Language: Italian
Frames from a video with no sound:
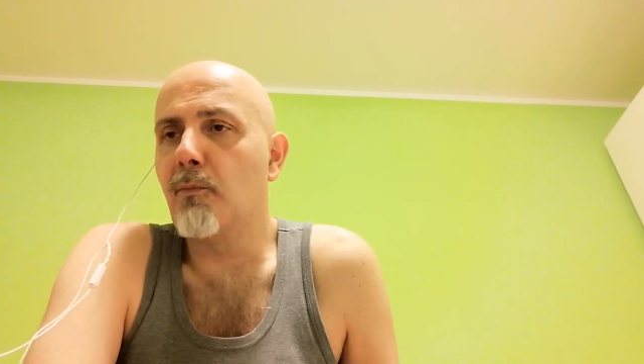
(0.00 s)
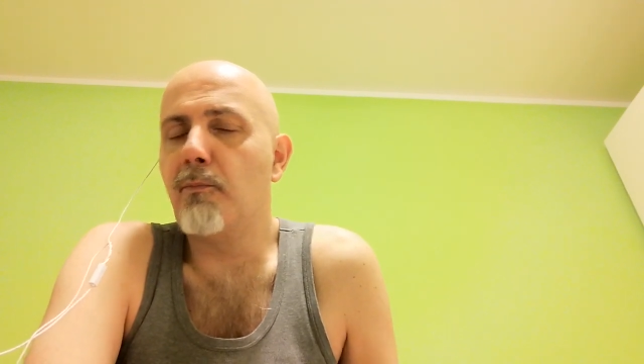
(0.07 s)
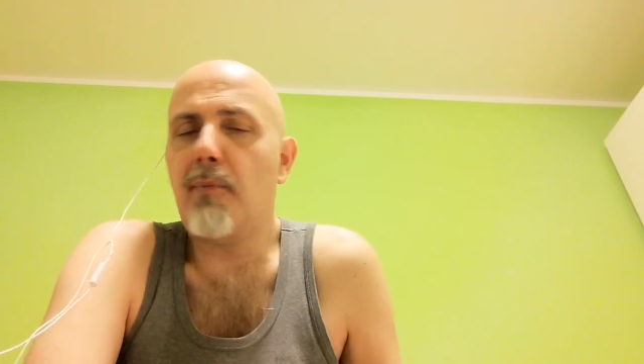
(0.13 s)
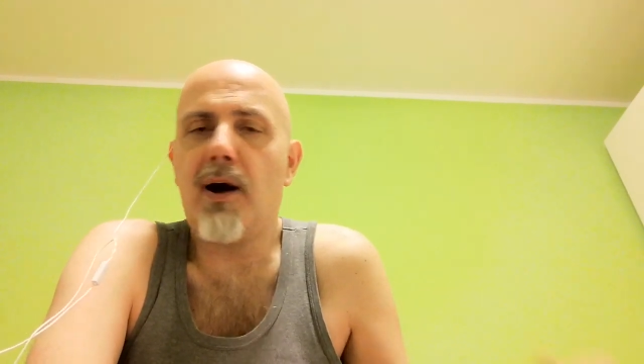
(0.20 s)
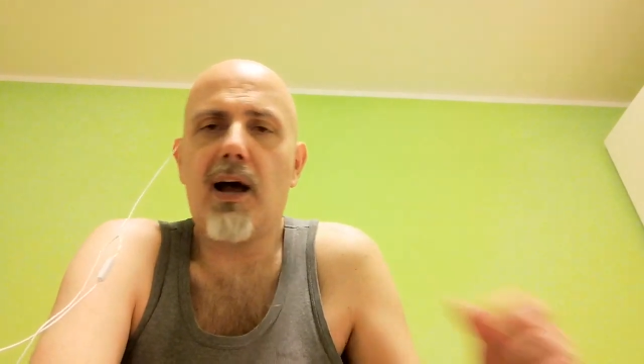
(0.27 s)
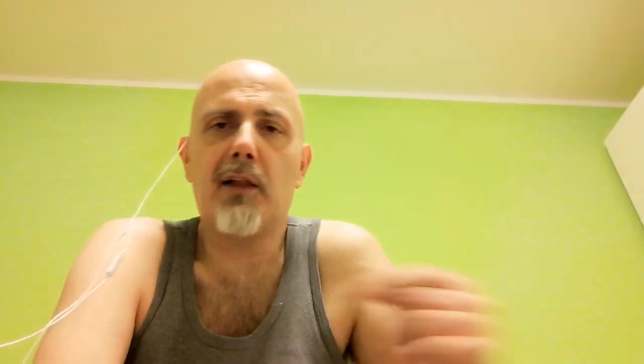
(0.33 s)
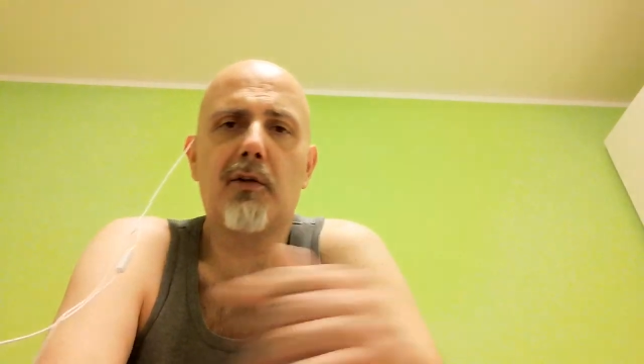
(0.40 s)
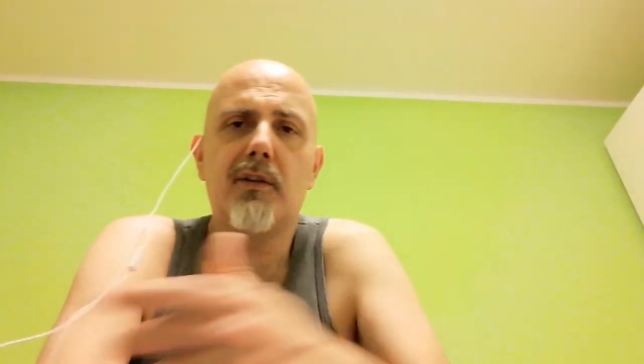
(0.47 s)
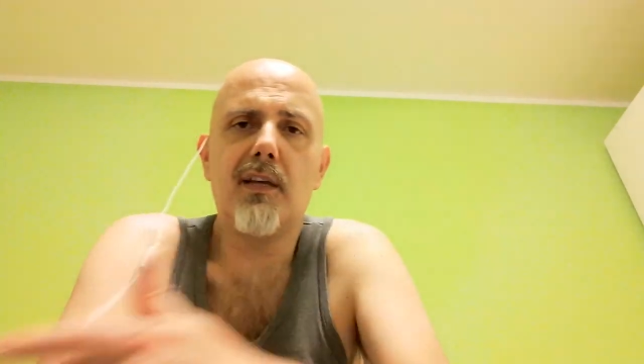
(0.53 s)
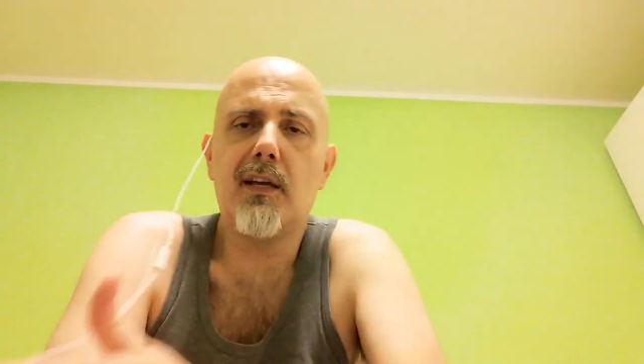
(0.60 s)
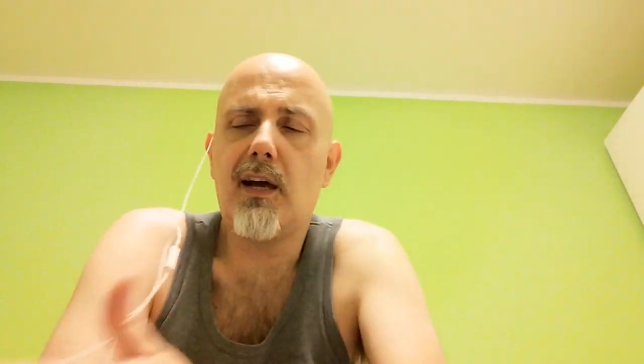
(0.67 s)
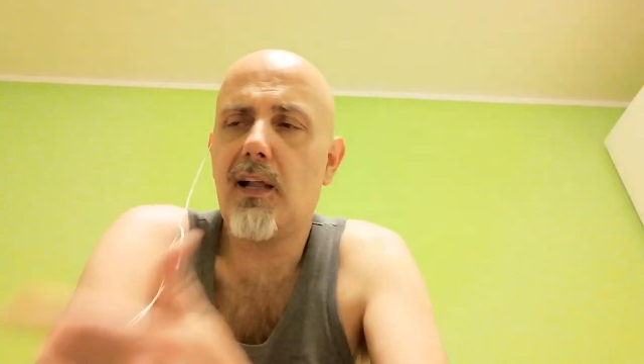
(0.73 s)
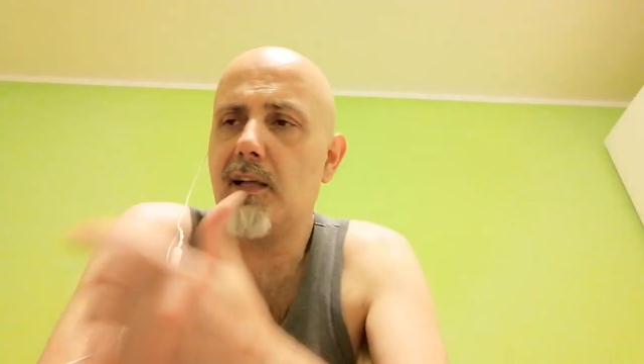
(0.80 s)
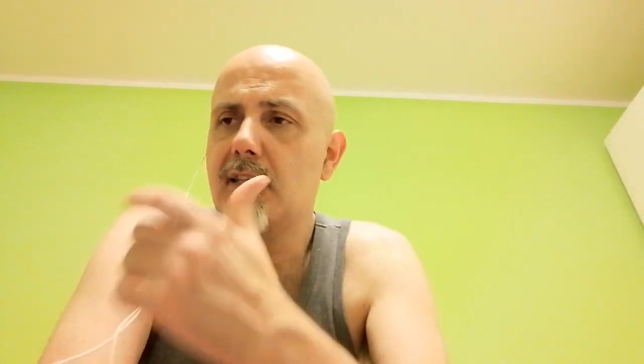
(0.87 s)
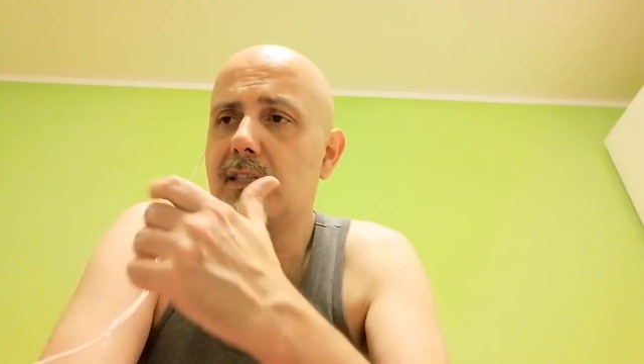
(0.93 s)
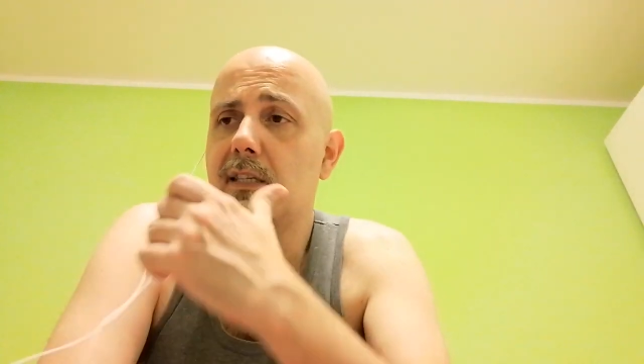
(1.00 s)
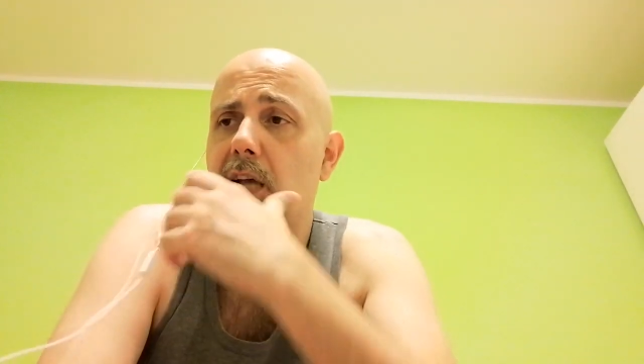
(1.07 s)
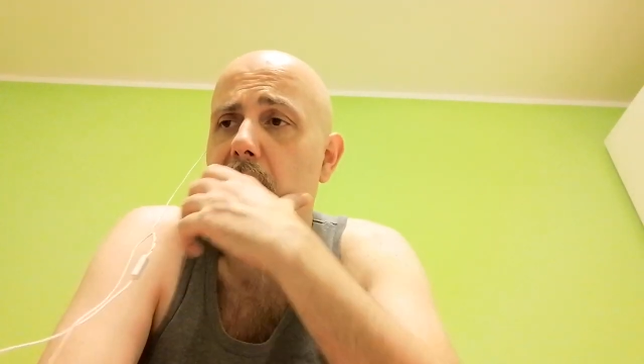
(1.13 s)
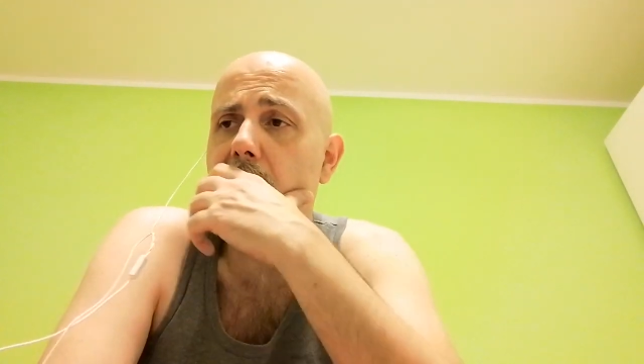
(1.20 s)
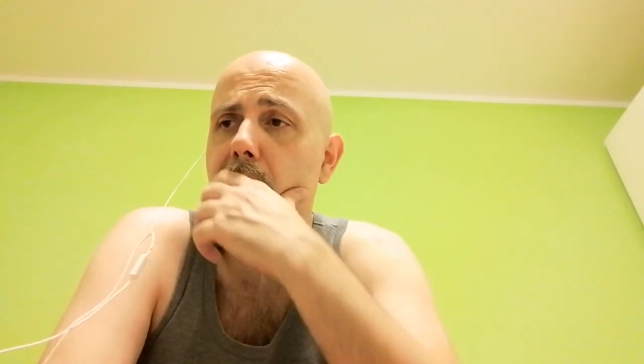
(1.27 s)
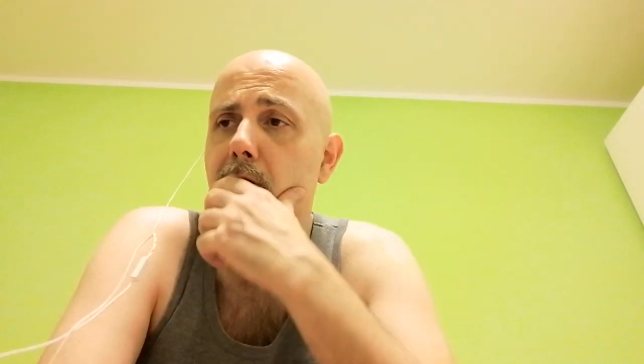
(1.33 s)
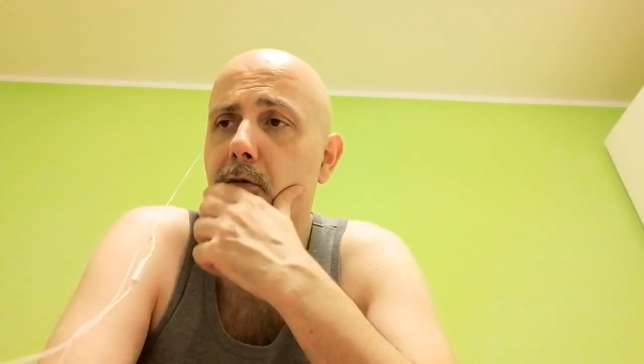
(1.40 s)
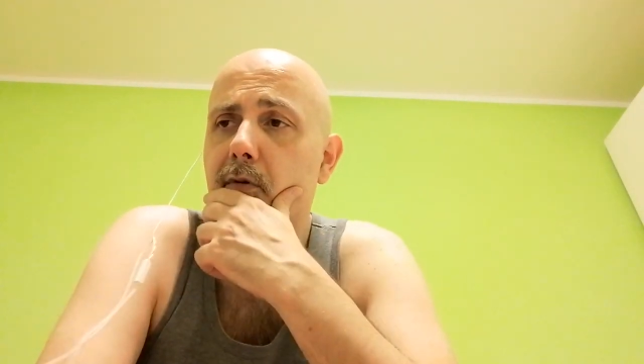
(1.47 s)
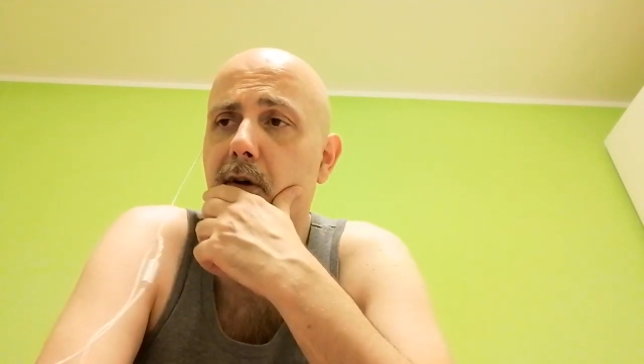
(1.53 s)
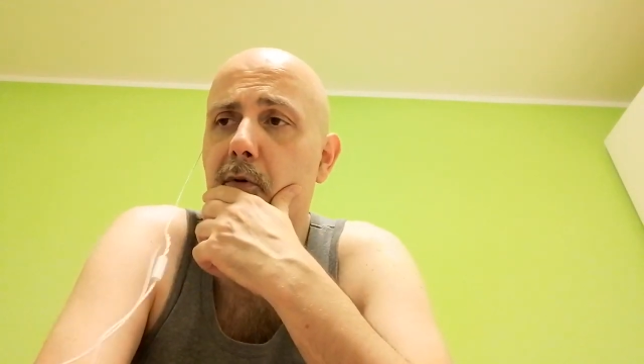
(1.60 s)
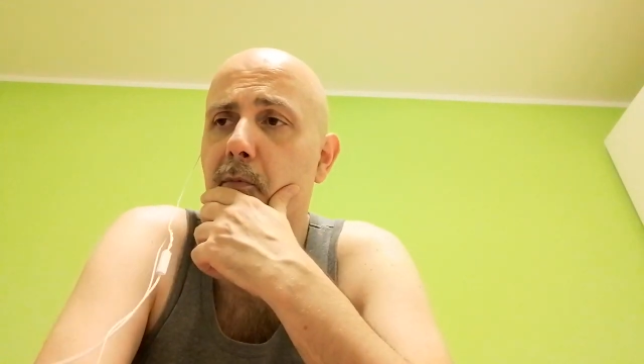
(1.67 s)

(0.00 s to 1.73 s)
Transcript: un palo di Alessandro